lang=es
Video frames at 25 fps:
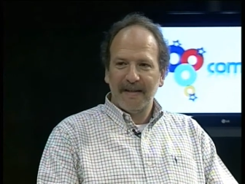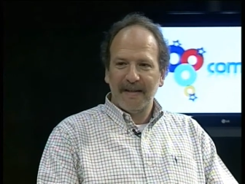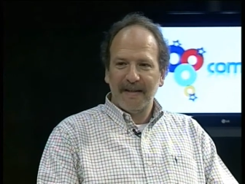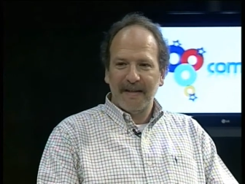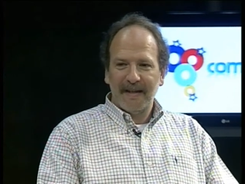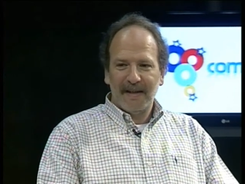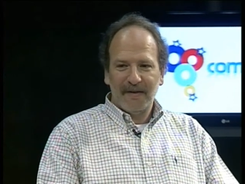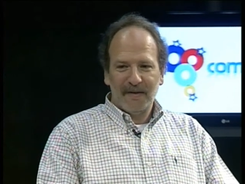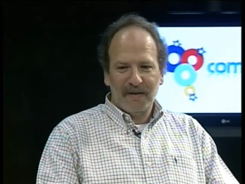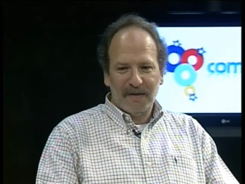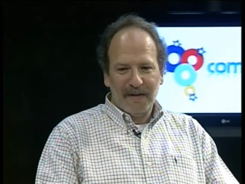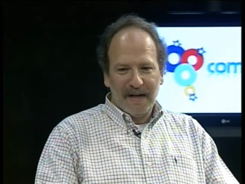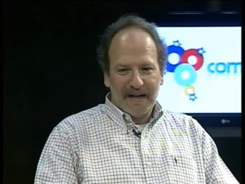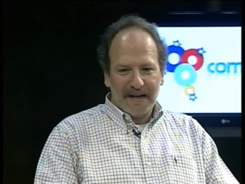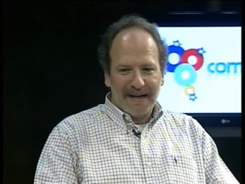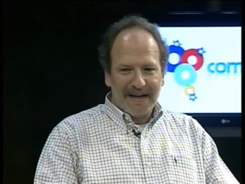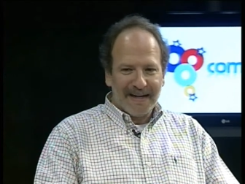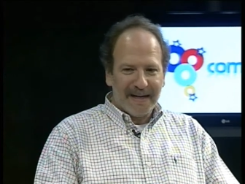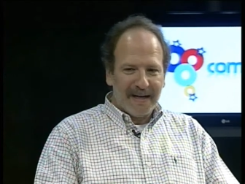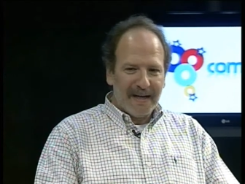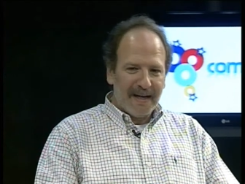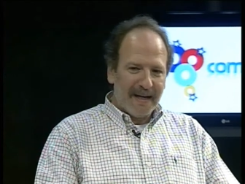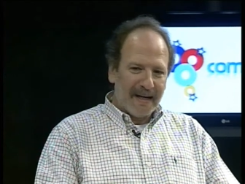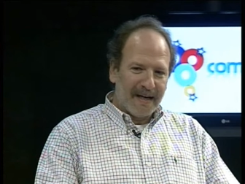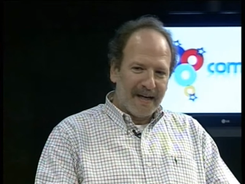Eso es la
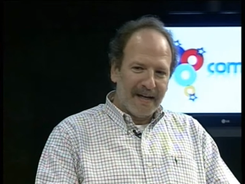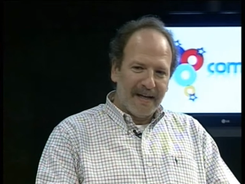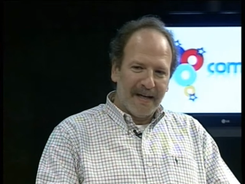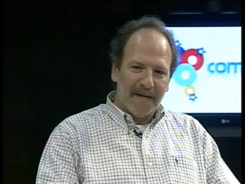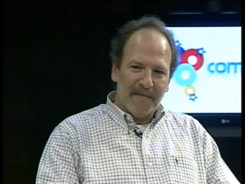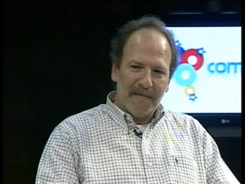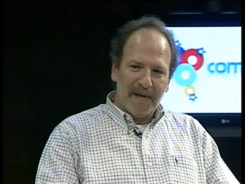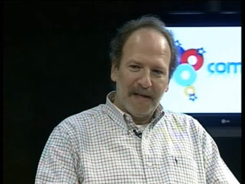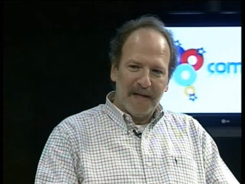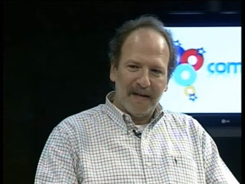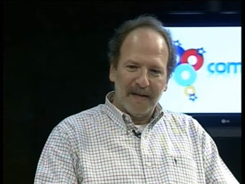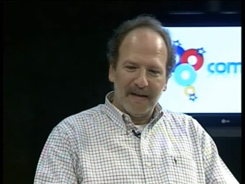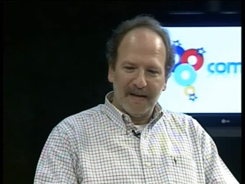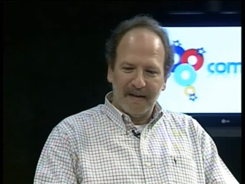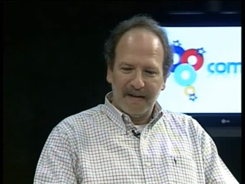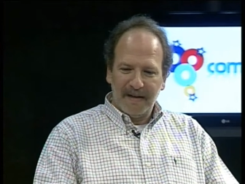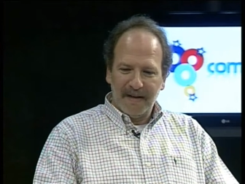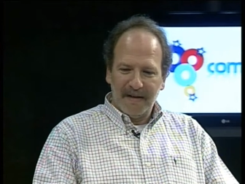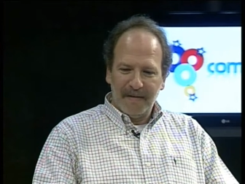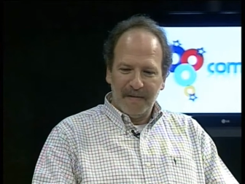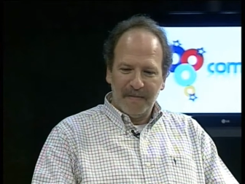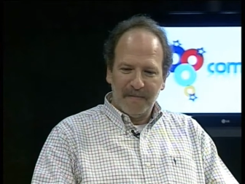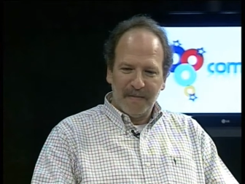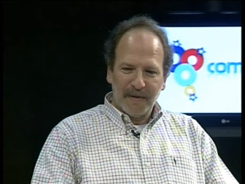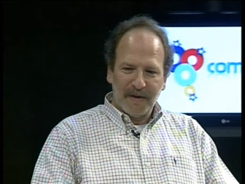carrera académica.
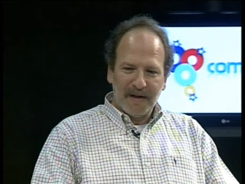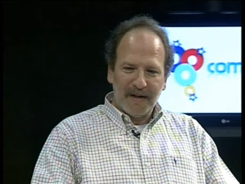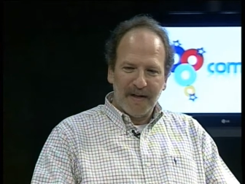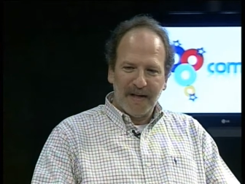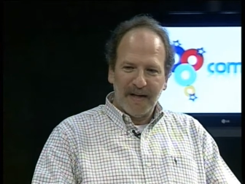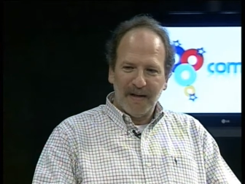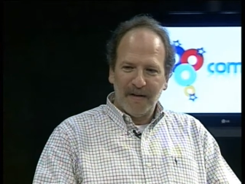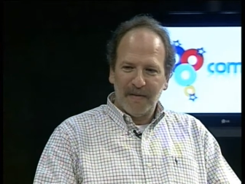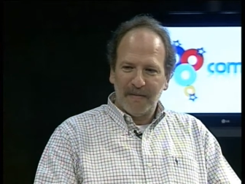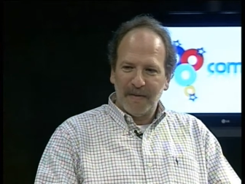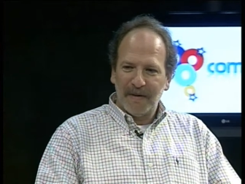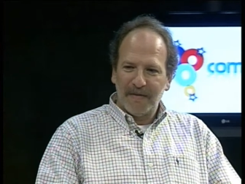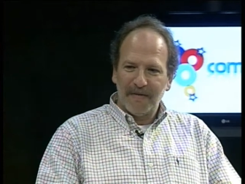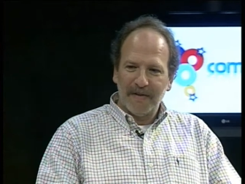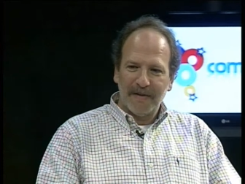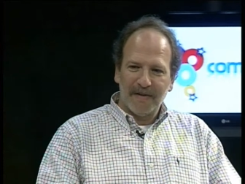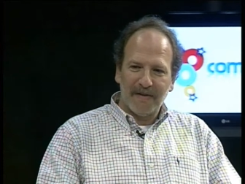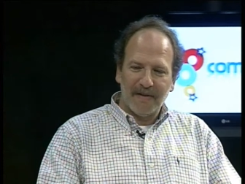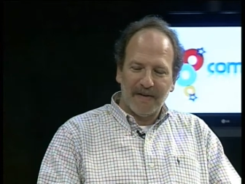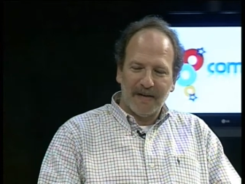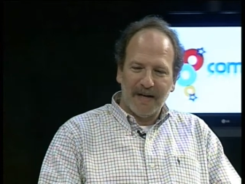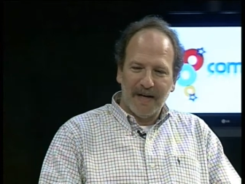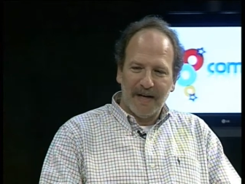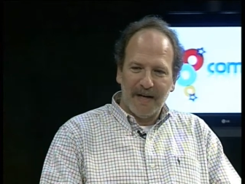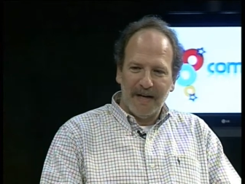Y por el lado
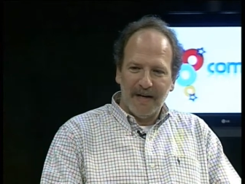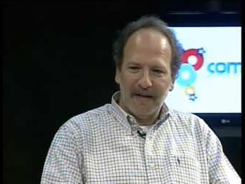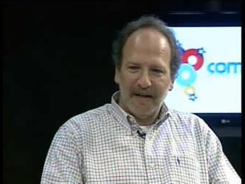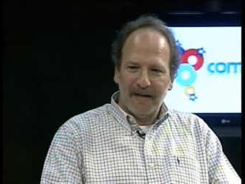profesional,